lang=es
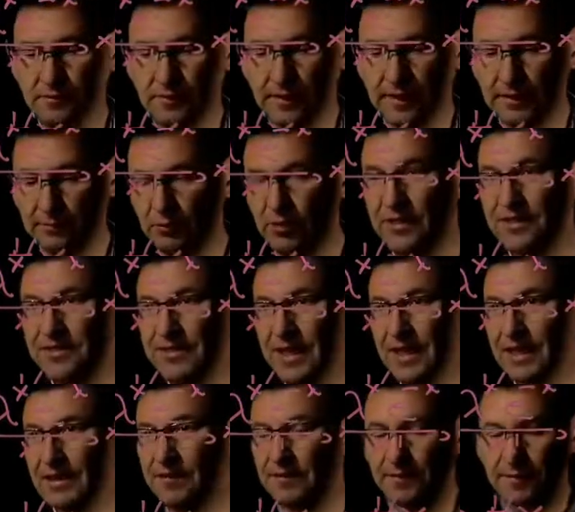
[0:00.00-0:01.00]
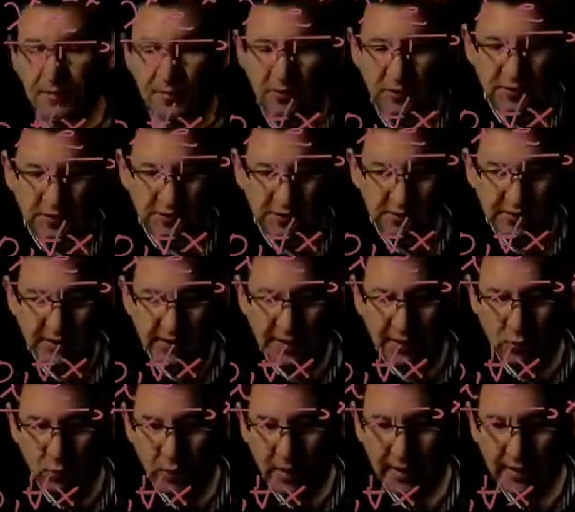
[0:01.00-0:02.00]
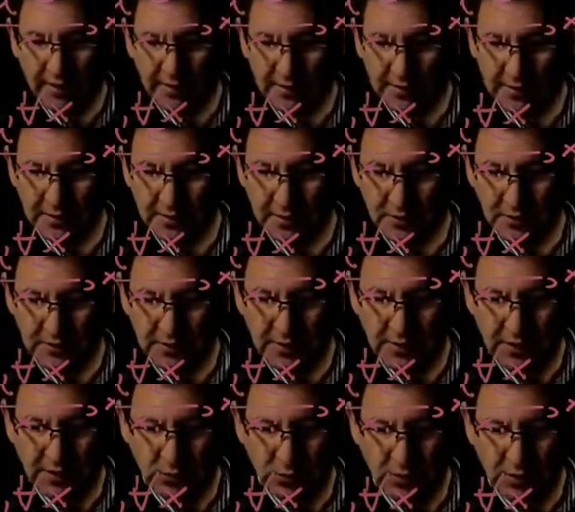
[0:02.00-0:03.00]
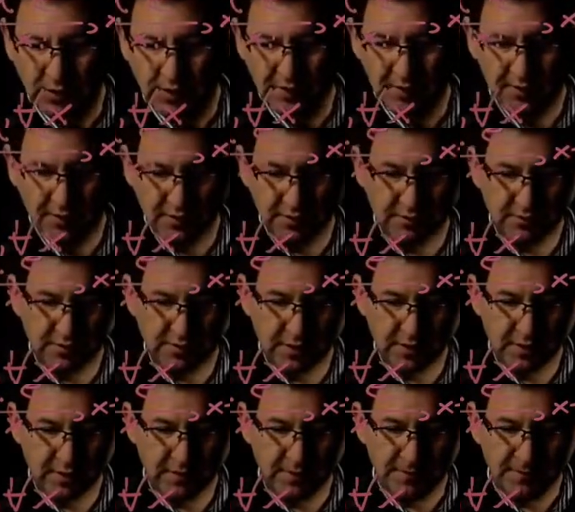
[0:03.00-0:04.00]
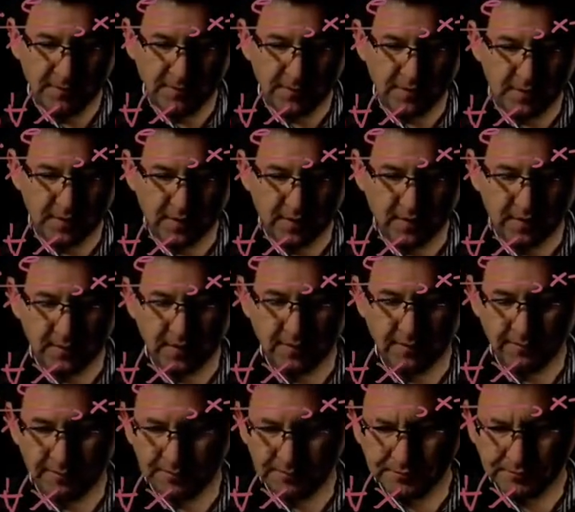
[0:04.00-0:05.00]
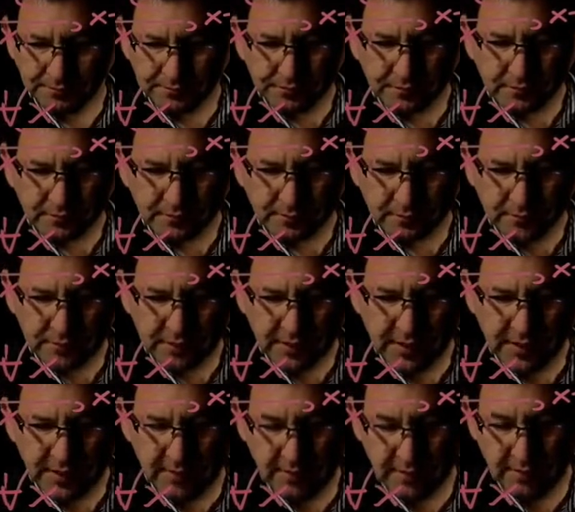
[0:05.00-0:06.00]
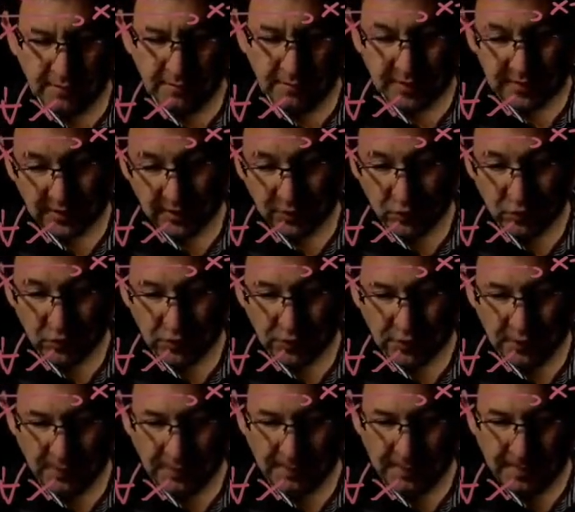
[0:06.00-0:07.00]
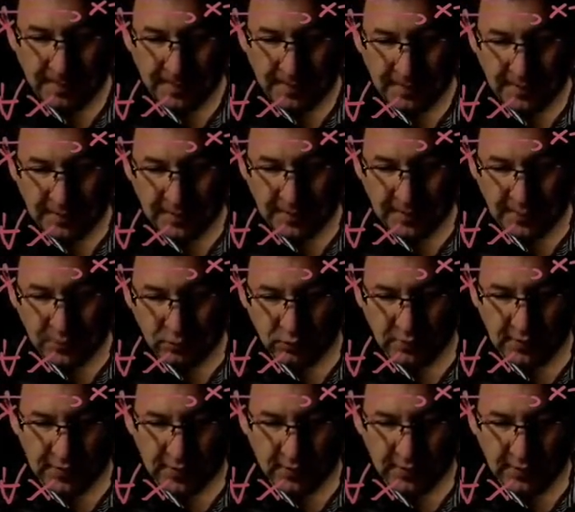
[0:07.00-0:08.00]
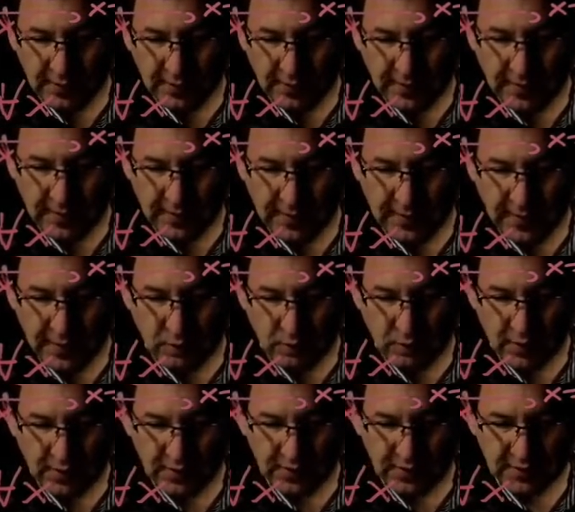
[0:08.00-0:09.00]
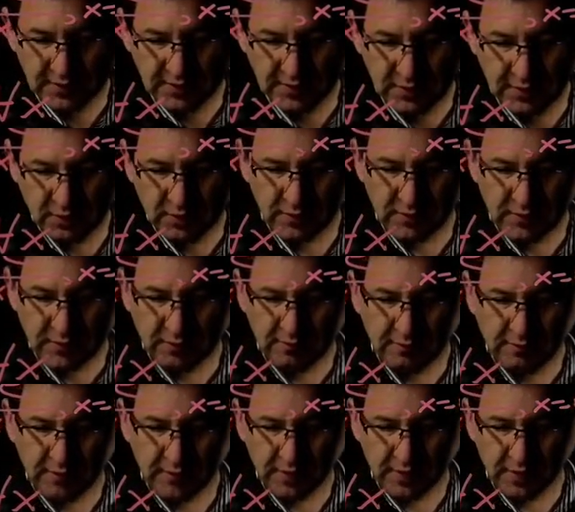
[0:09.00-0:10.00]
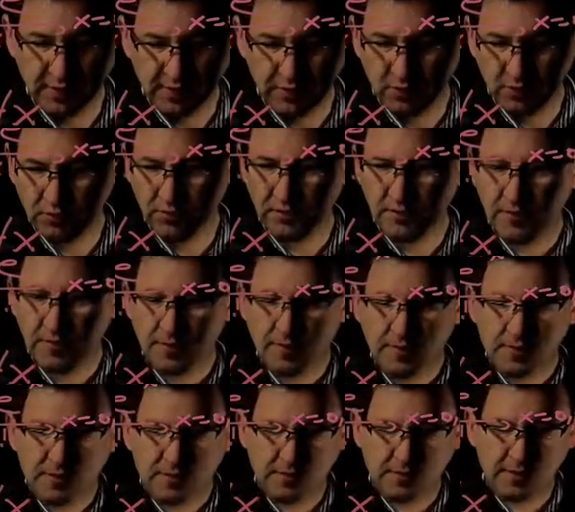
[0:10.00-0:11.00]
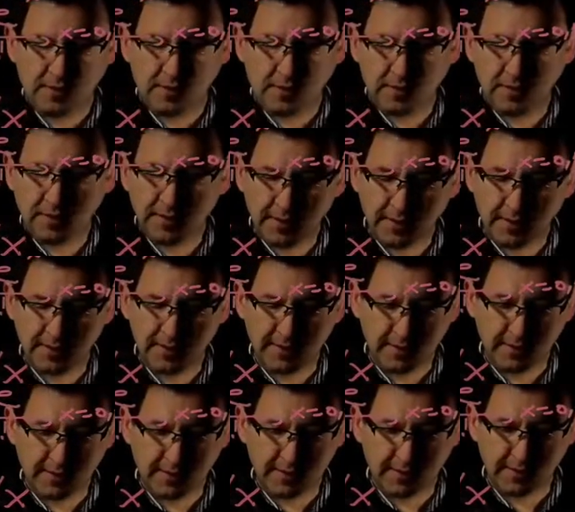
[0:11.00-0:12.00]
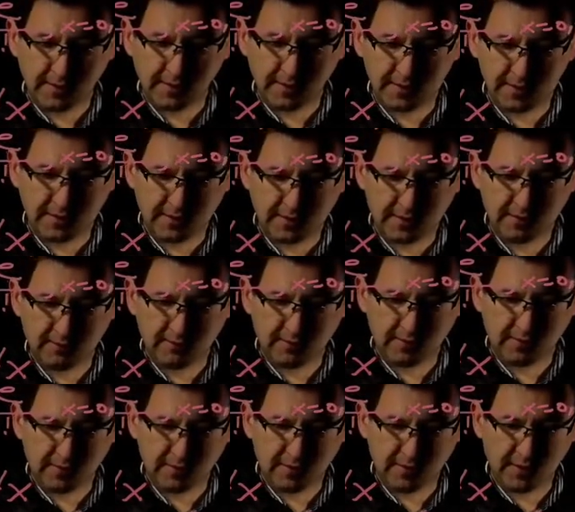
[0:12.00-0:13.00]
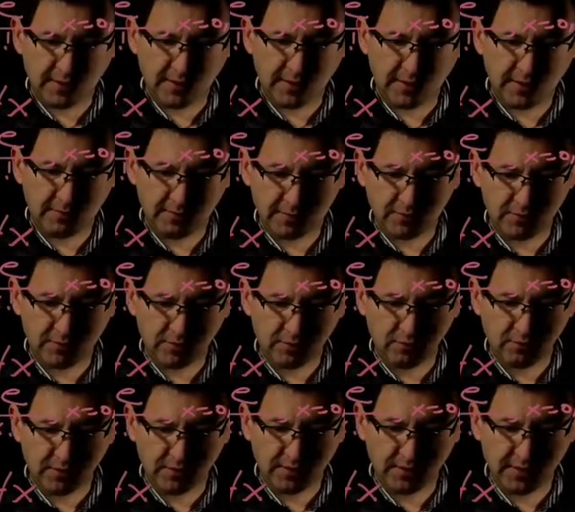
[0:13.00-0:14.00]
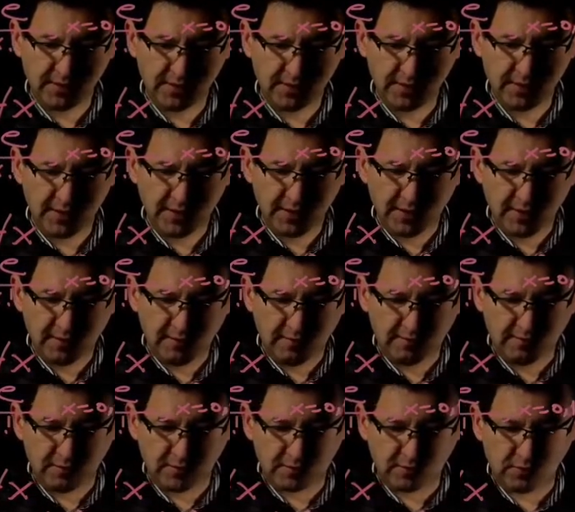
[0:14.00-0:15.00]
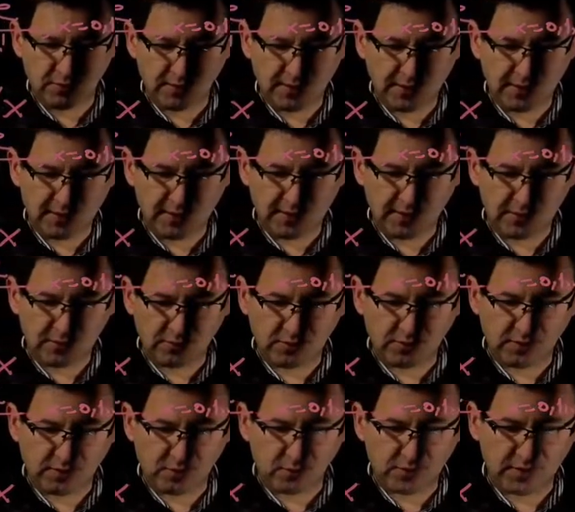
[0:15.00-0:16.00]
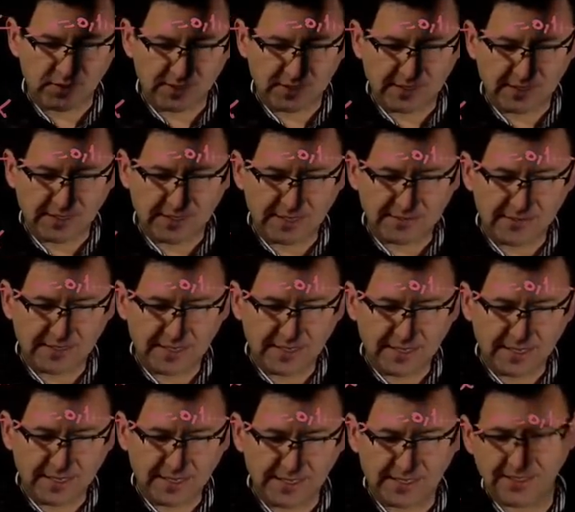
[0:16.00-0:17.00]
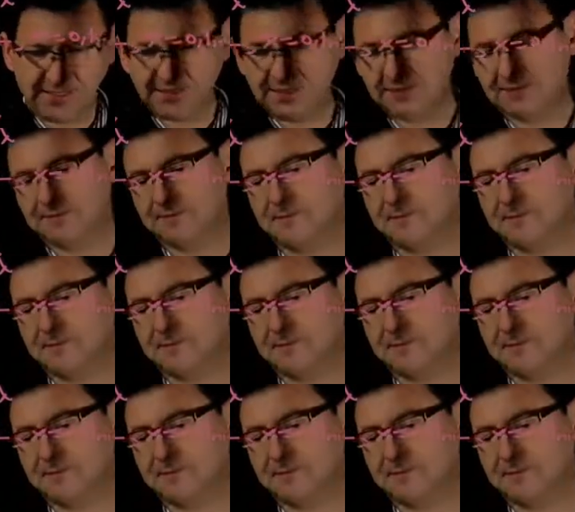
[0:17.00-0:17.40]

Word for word: la exponencial. No sé si te recuerdas, no sé si te recuerdas este resultado desde eh, mate 2, este resultado de n igual 0 hasta infinito de x elevado a n partido por n factorial. Esto recuerdas que es a la x.